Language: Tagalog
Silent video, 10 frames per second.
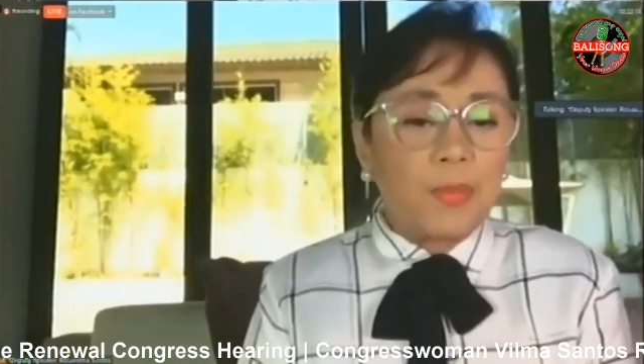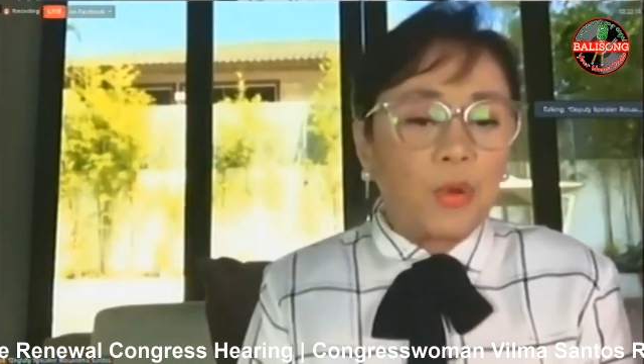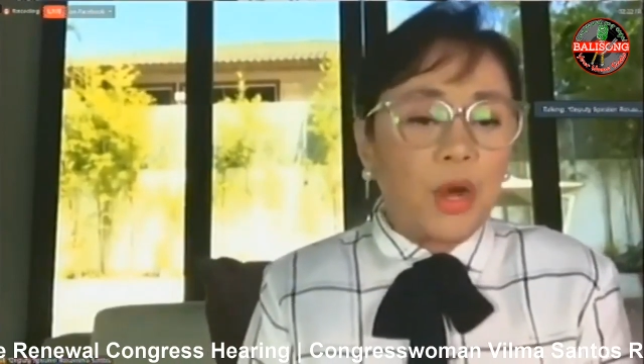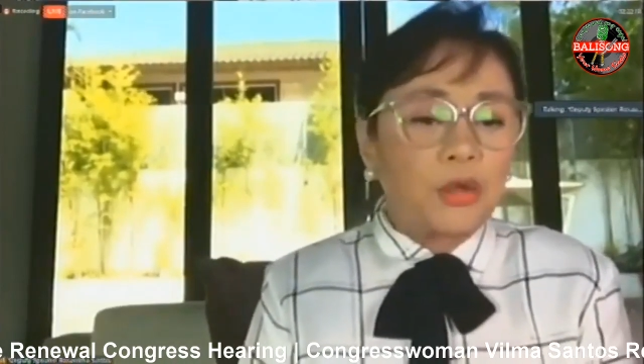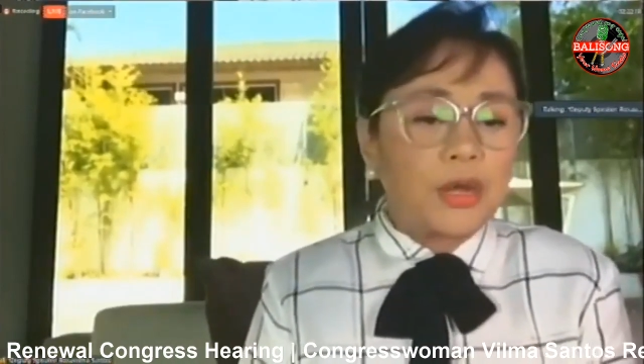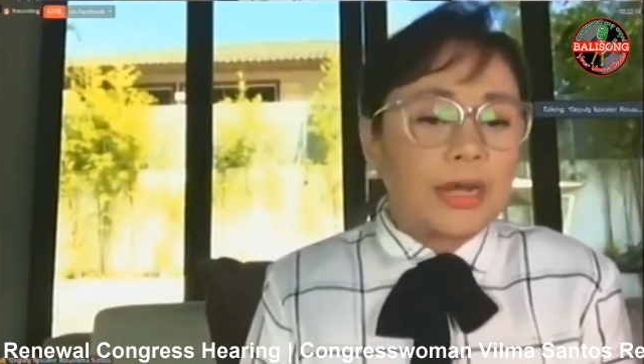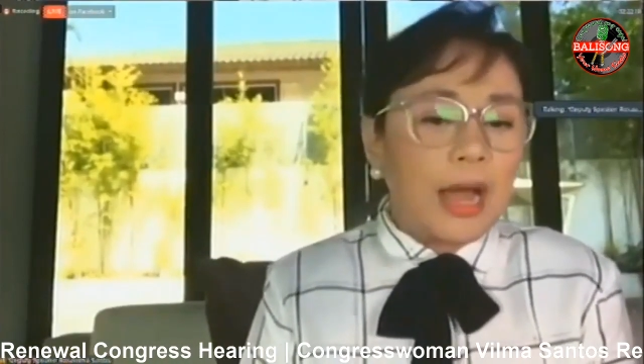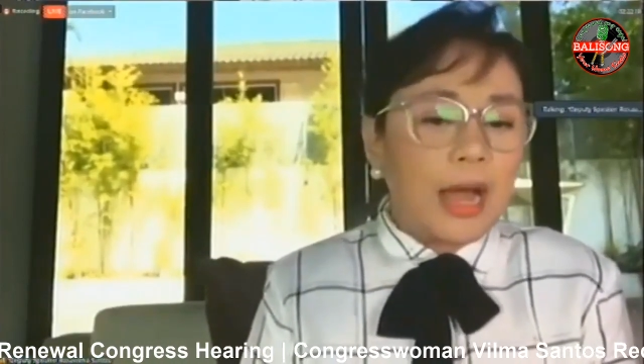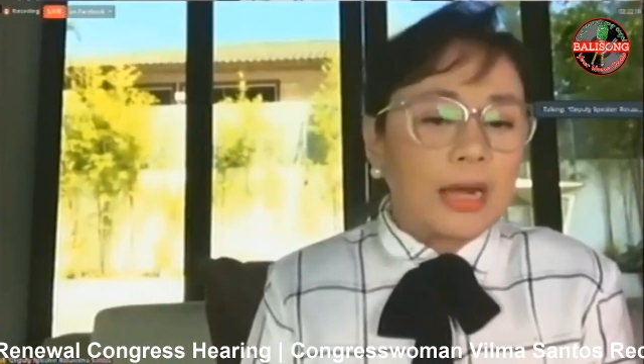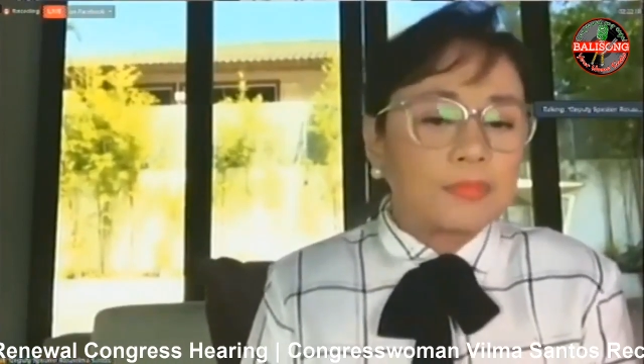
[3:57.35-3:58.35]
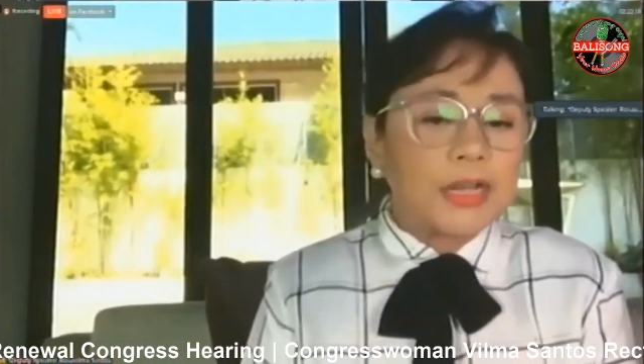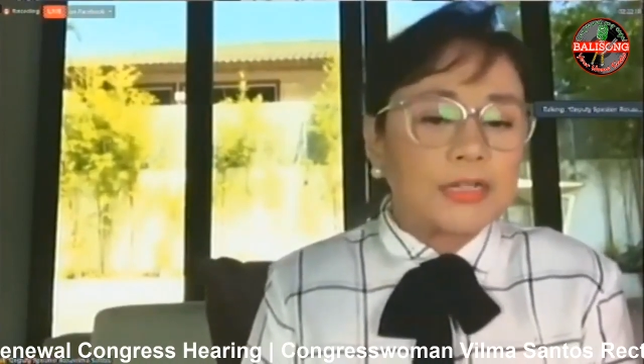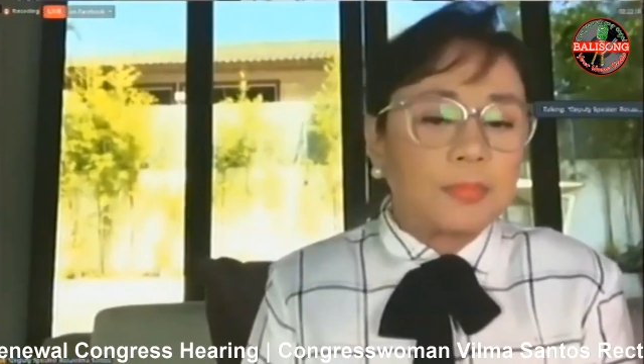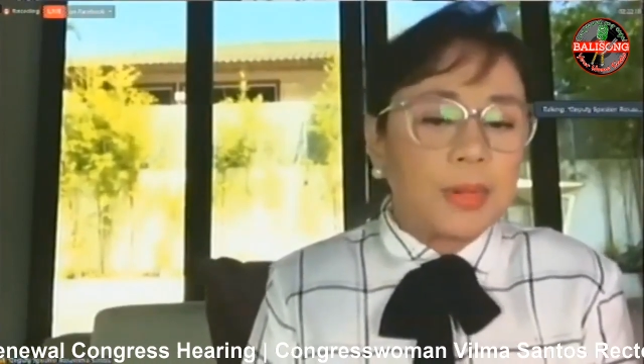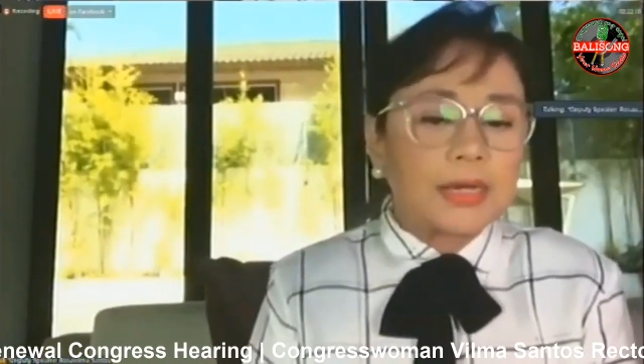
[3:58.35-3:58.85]
po ngayon ay naharap sa
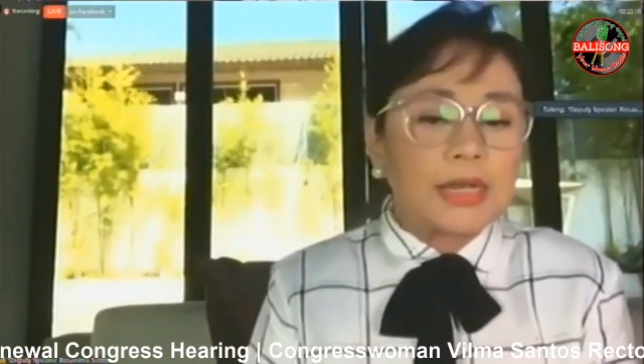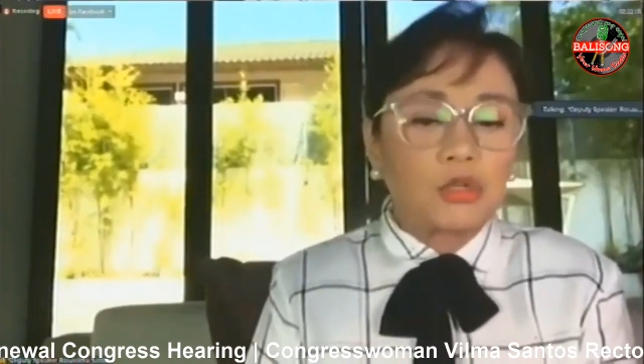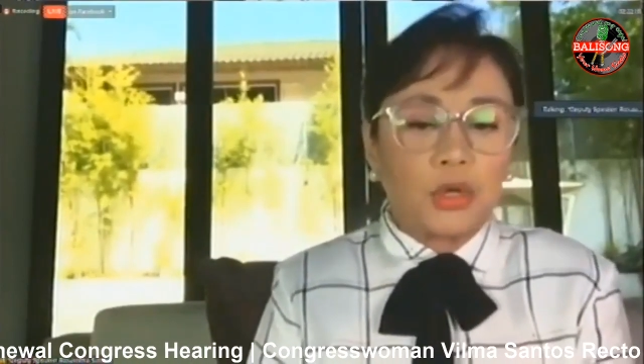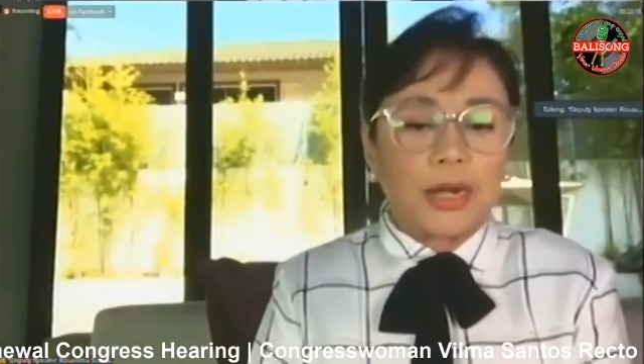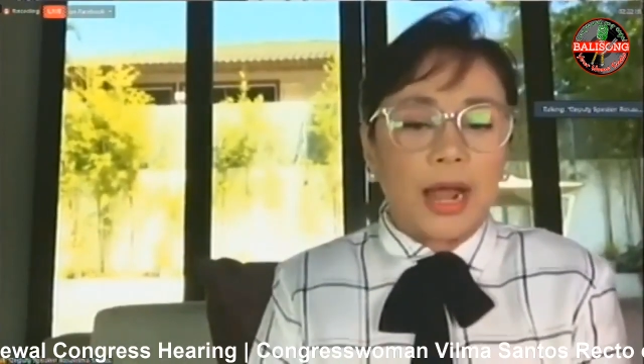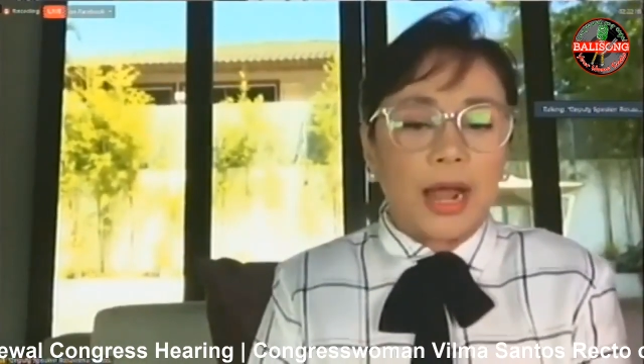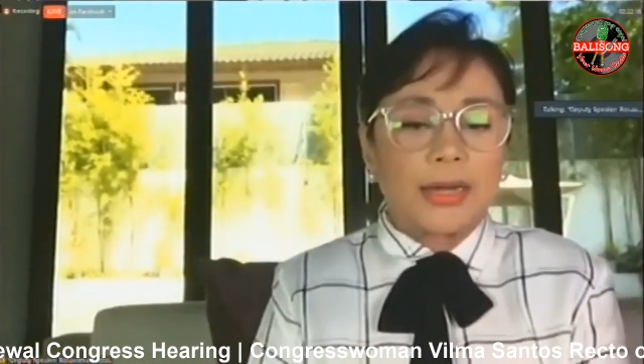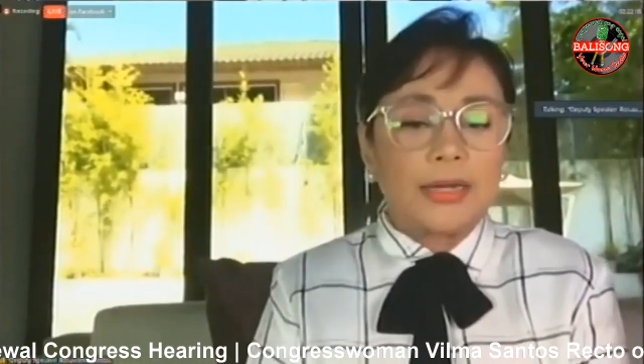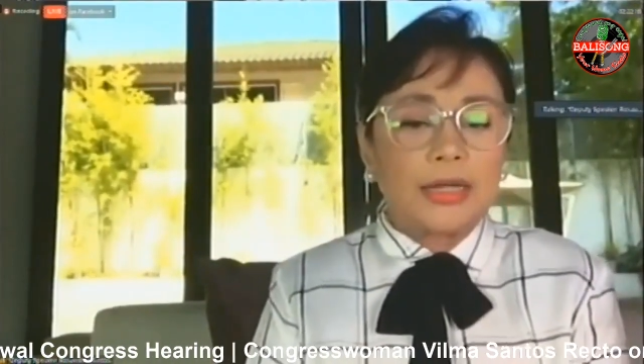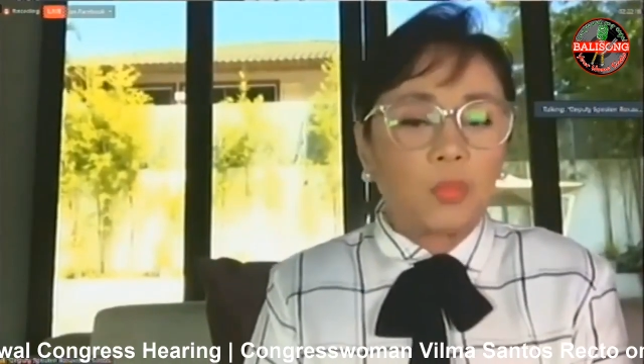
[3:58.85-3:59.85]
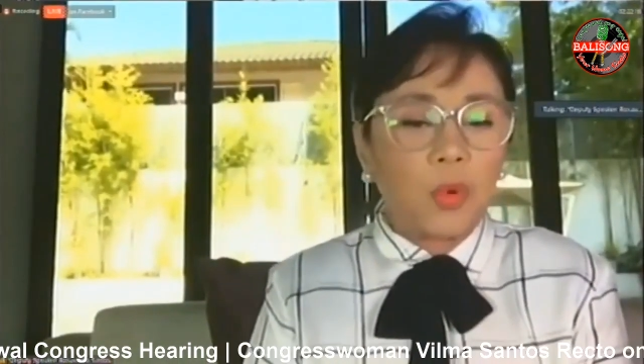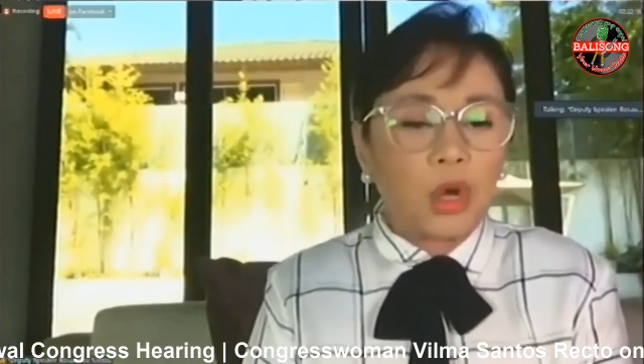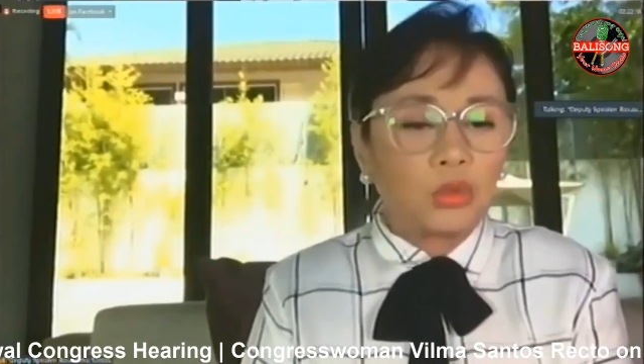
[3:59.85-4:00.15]
isang malaking suliranin. Ito po ang